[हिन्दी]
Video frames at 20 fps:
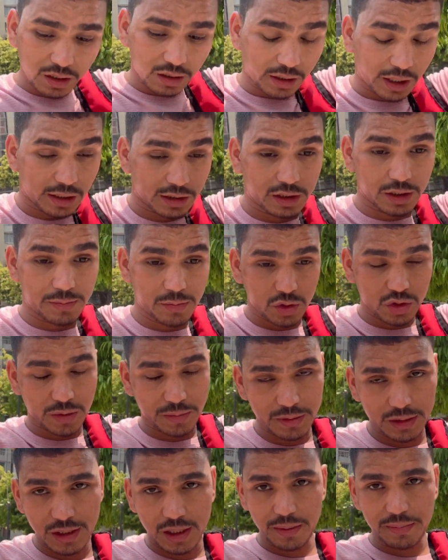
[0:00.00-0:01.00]
कल का मौसम
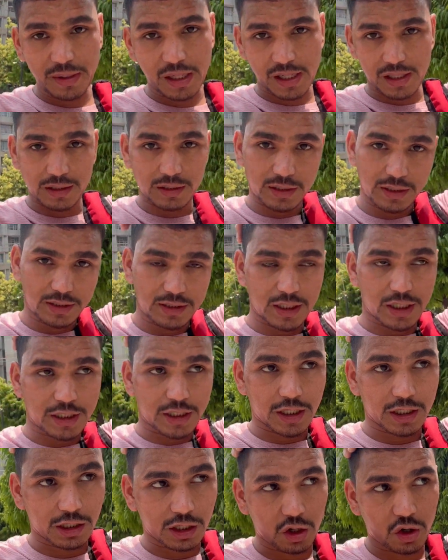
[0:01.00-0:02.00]
इतना प्यारा था इतना
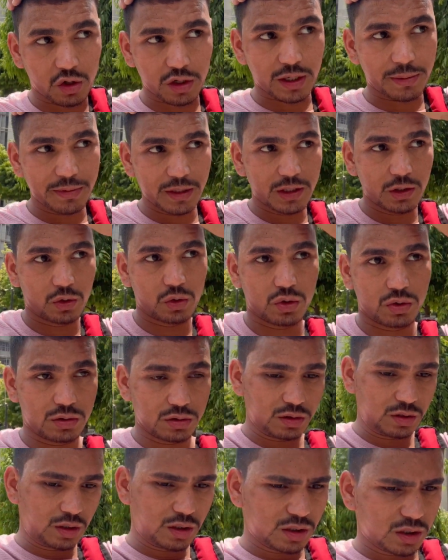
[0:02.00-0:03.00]
ठंडा और अभी देख लो
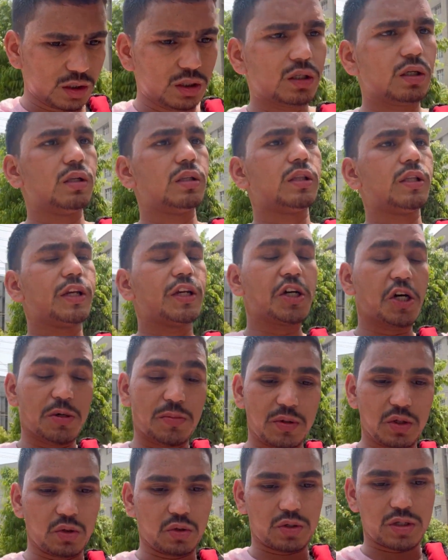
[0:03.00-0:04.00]
इतनी
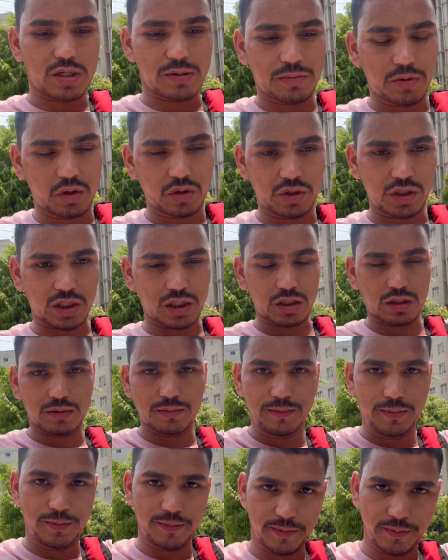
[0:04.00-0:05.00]
गर्मी हो रही है बहुत
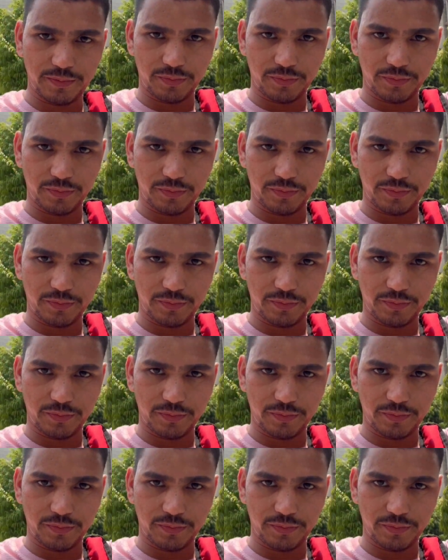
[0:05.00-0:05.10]
ज़्यादा